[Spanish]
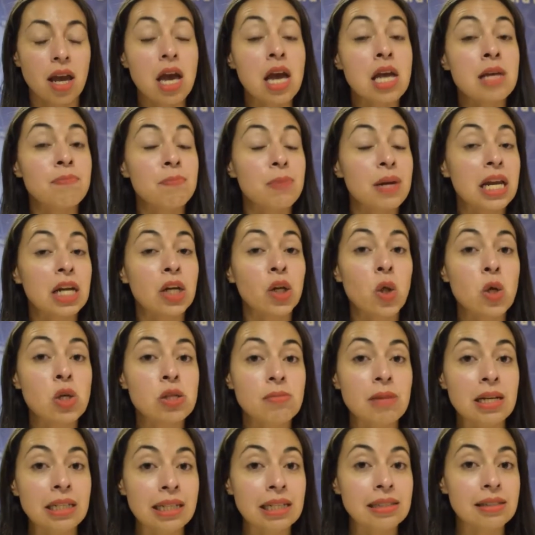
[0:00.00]
en pleno
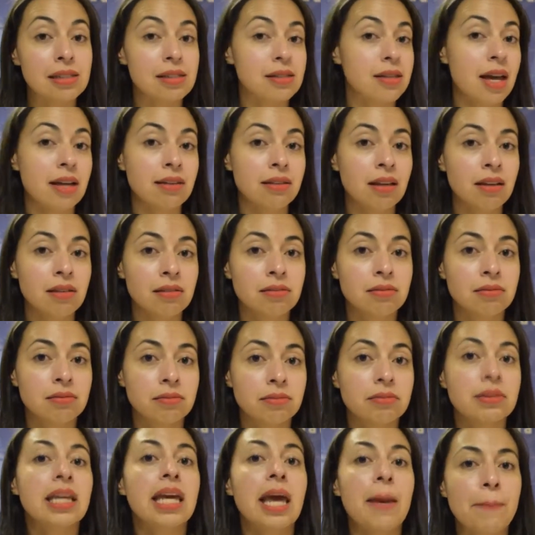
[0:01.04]
2017?
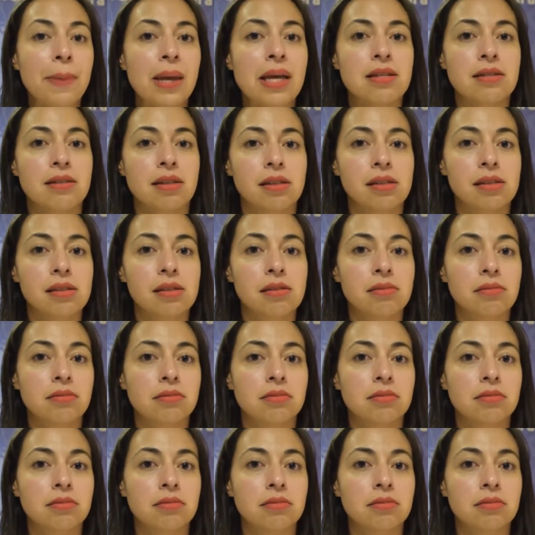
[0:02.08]
¿Qué piensas?